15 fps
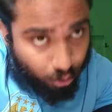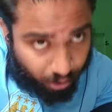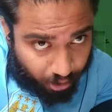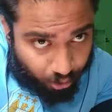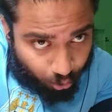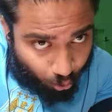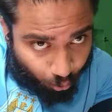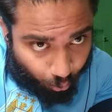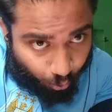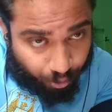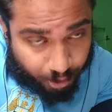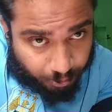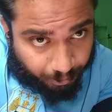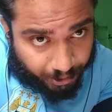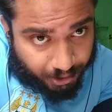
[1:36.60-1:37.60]
इन दोनों के
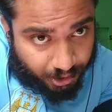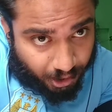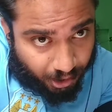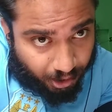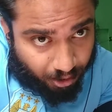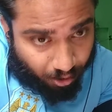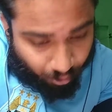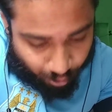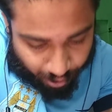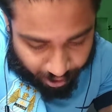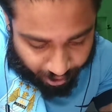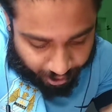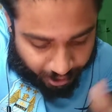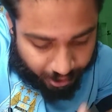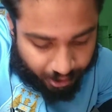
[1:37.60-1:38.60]
स्पेशली और
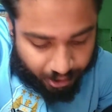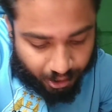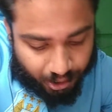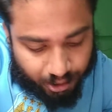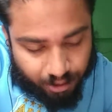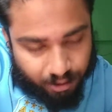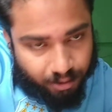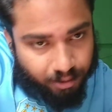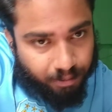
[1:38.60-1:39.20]
ये तीन